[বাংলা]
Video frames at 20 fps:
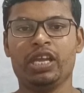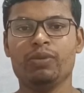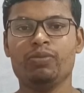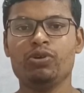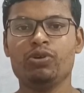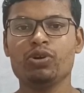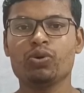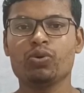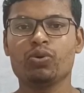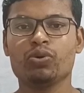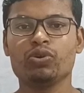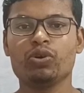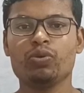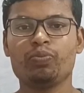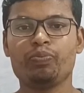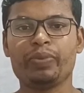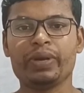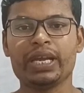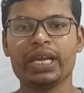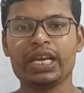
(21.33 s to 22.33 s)
এবং কোনো
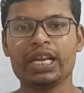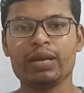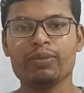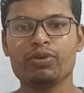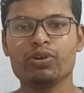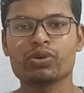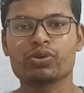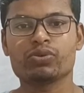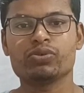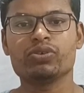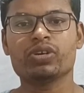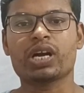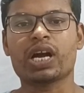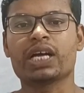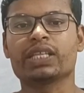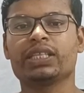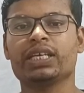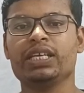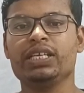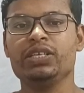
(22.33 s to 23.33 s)
পেন এবং কোনো
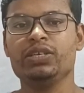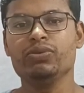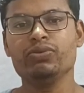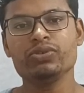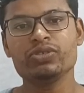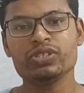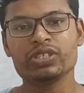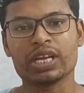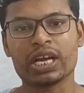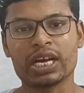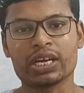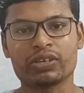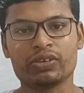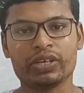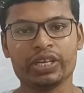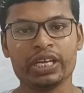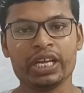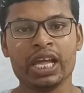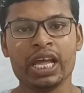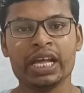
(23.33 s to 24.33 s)
খাতা ইউজ না
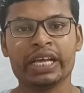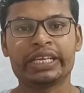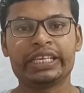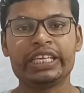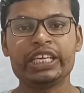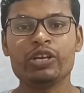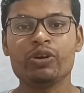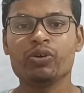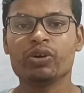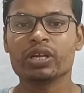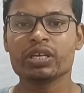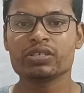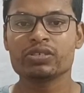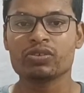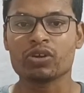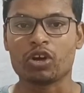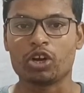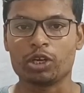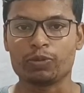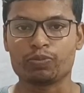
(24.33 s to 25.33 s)
করে কি করে
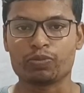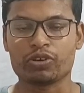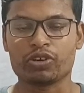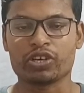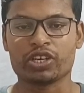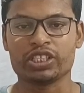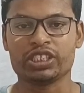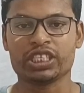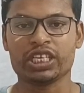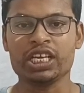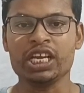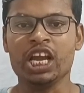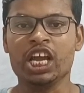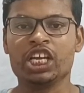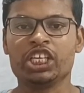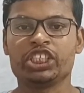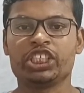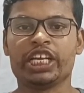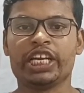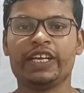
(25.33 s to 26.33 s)
সলভ করা যায়
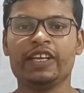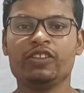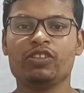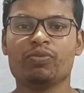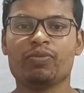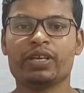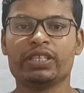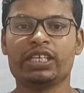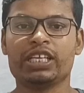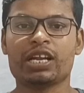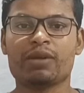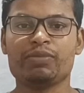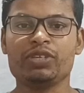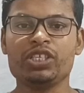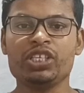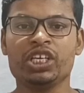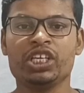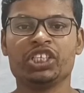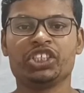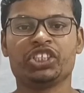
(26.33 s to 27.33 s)
সেটি তোমাদের আমি
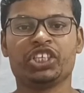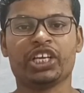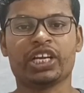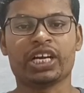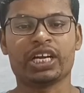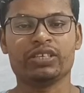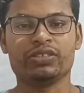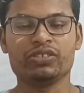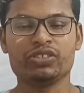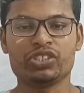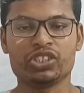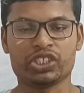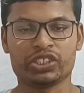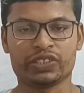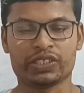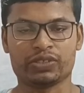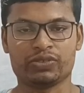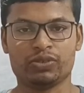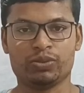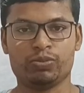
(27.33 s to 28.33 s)
শেখানোর
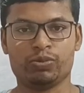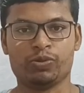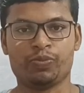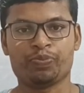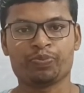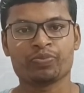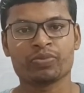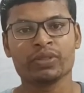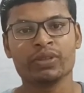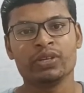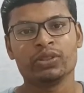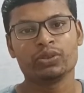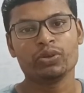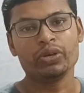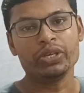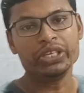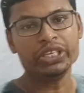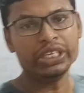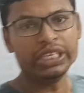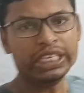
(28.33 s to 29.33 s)
চেষ্টা করবো তো
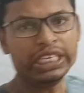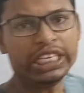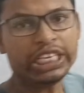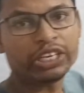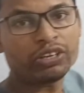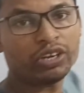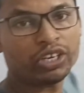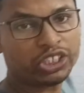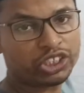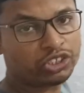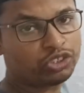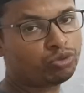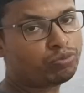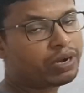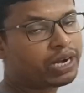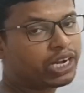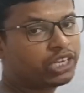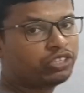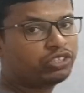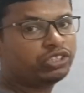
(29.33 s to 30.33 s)
ইনইকুয়ালিটিস
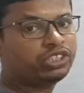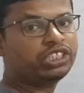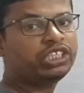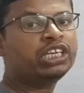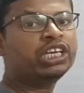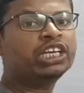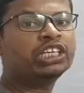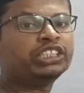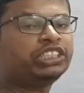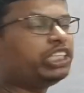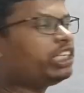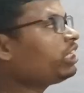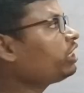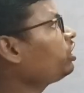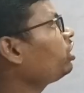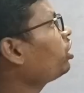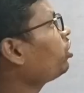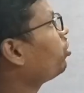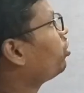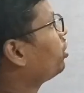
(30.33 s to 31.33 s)
তোমাকে যদি
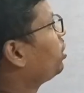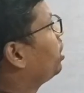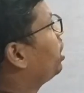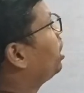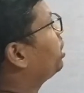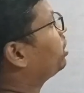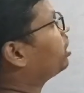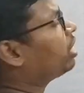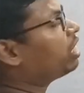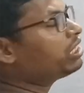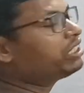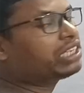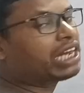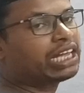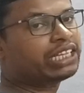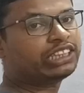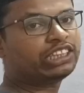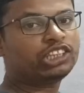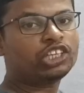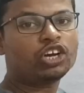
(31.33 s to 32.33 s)
শিখতে হয় তাহলে
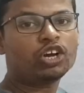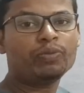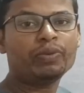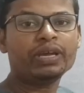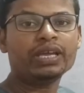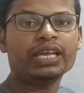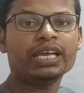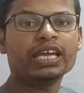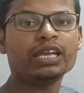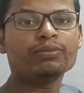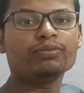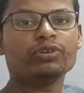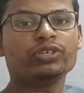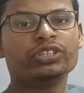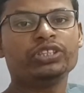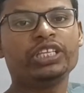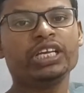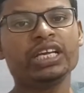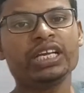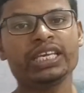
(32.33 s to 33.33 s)
জানতে হবে এর
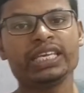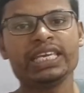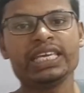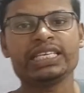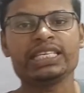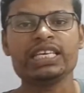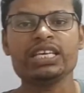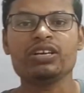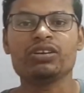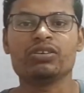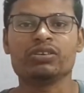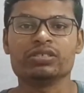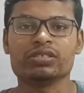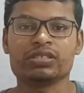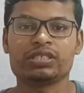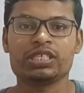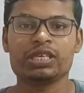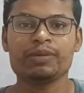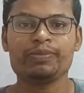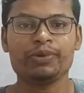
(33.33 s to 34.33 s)
মধ্যে কি কি
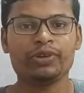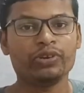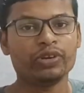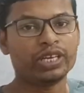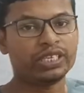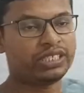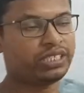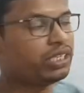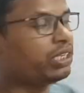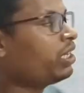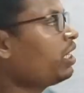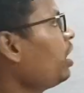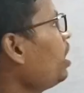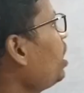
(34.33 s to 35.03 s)
কনসেপ্ট রয়েছে